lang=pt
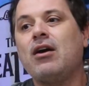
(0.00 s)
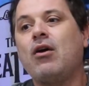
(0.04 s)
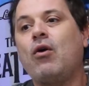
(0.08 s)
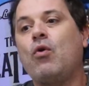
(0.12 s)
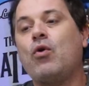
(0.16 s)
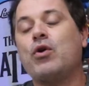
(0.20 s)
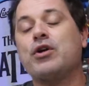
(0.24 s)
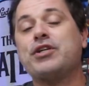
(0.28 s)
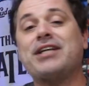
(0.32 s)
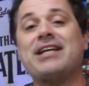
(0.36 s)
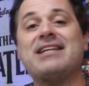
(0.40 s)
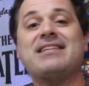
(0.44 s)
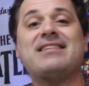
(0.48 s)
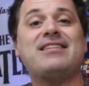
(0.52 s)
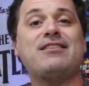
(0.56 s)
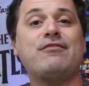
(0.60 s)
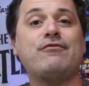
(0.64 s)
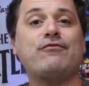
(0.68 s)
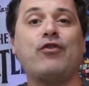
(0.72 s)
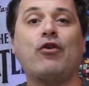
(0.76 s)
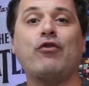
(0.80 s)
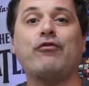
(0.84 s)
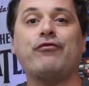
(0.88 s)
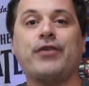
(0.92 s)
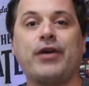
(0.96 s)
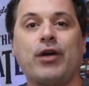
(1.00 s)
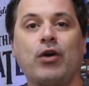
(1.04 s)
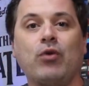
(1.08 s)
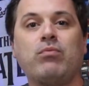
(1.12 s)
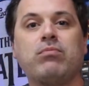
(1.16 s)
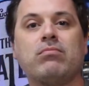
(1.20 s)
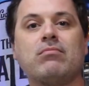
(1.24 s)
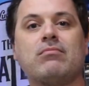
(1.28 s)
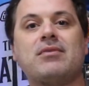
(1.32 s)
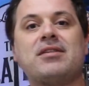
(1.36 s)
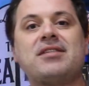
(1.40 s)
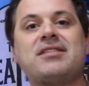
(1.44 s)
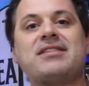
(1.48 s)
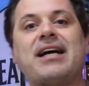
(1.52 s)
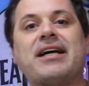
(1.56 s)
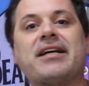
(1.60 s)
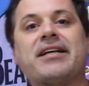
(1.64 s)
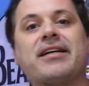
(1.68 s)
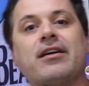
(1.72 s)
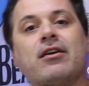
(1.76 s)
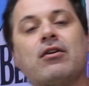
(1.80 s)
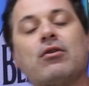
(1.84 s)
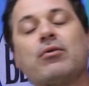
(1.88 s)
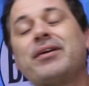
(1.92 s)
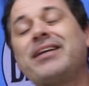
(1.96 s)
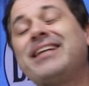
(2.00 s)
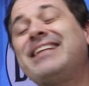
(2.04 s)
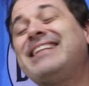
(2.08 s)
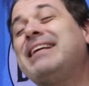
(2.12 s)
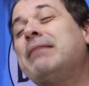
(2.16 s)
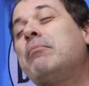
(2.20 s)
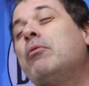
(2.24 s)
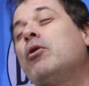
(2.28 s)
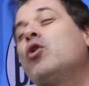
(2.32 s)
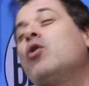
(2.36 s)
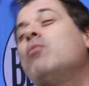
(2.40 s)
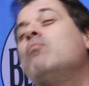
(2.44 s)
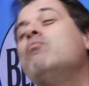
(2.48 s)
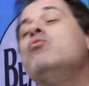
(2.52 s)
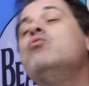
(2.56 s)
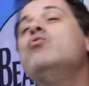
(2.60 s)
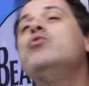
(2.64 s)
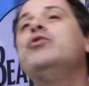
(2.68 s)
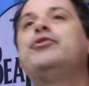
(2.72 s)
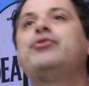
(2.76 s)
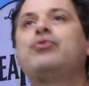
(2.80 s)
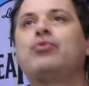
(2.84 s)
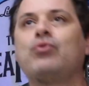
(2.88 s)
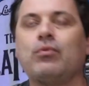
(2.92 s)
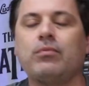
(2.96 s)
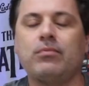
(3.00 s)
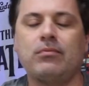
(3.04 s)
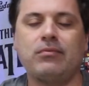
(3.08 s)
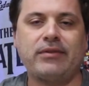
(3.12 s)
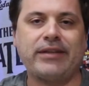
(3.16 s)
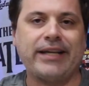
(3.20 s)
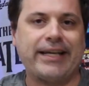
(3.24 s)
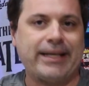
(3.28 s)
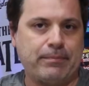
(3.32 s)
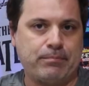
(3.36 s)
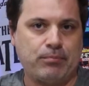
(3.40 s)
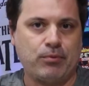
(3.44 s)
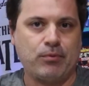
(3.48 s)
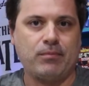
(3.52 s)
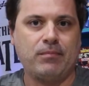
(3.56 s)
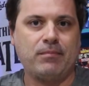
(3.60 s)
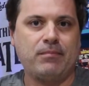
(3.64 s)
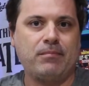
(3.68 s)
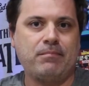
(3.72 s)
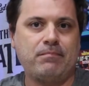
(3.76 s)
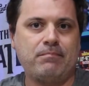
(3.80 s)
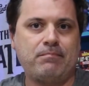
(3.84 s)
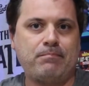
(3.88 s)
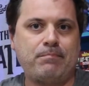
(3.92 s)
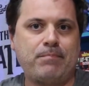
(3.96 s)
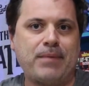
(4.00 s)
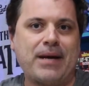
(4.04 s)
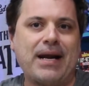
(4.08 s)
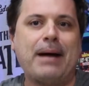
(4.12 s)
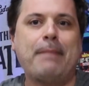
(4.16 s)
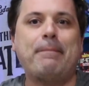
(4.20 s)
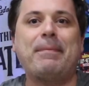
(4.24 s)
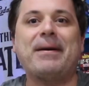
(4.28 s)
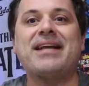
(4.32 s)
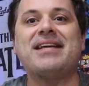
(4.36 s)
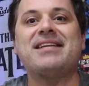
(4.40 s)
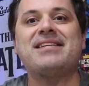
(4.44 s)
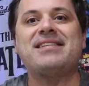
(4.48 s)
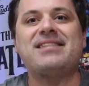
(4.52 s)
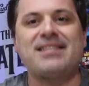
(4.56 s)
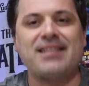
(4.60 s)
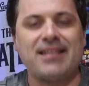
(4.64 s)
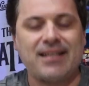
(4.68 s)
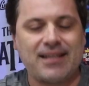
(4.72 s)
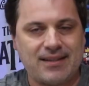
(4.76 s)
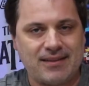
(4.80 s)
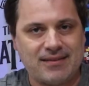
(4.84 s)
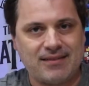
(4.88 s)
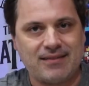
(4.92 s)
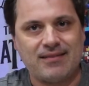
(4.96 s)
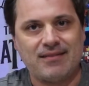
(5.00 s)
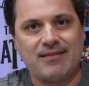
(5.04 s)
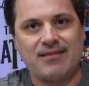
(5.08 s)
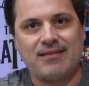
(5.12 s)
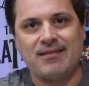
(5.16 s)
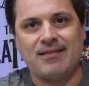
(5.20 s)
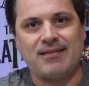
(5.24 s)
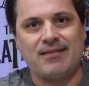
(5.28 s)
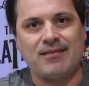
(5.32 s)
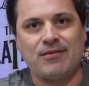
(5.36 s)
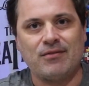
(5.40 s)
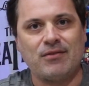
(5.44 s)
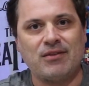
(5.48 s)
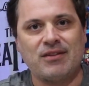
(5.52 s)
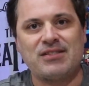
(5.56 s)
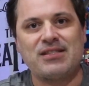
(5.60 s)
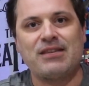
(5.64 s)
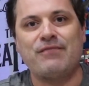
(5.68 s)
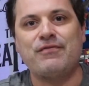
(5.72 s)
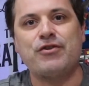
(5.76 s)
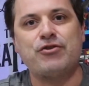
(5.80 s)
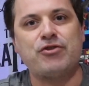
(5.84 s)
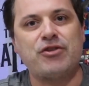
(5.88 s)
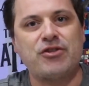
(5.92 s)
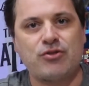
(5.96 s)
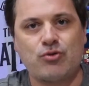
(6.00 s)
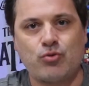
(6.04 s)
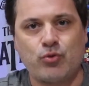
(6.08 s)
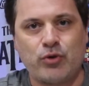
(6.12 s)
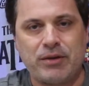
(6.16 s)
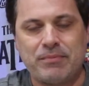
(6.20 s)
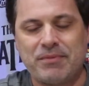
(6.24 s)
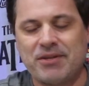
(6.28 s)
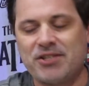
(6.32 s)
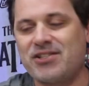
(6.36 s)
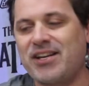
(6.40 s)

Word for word: onde ele desenvolveu Stargirl, que demorou muito tempo para aparecer no, no, serviço de streaming.